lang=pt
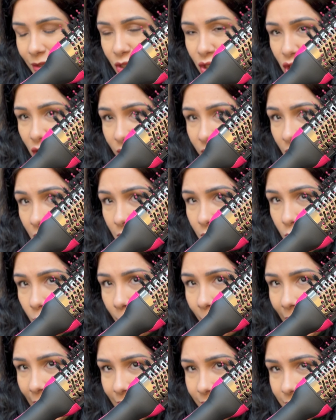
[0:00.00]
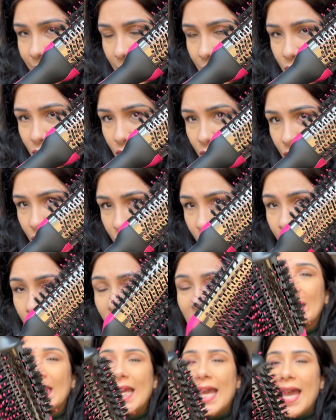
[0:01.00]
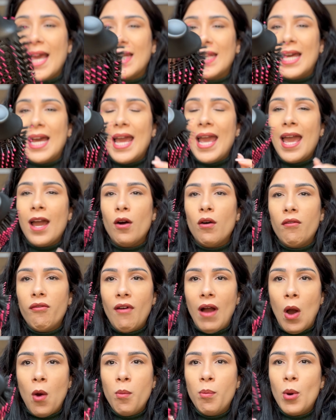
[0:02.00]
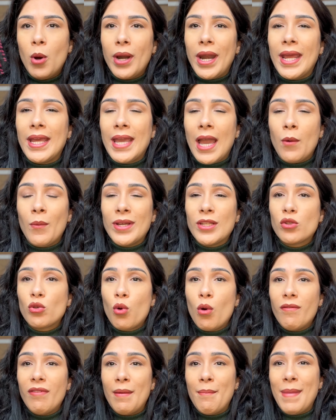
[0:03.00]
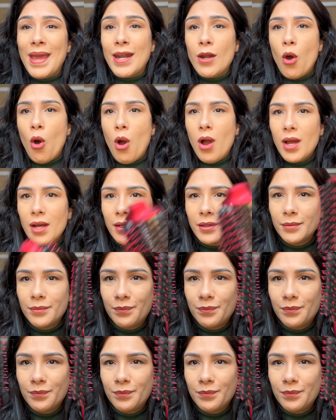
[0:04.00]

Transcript: Titanium Max Edition, que ela é oval, porém é uma escova menor.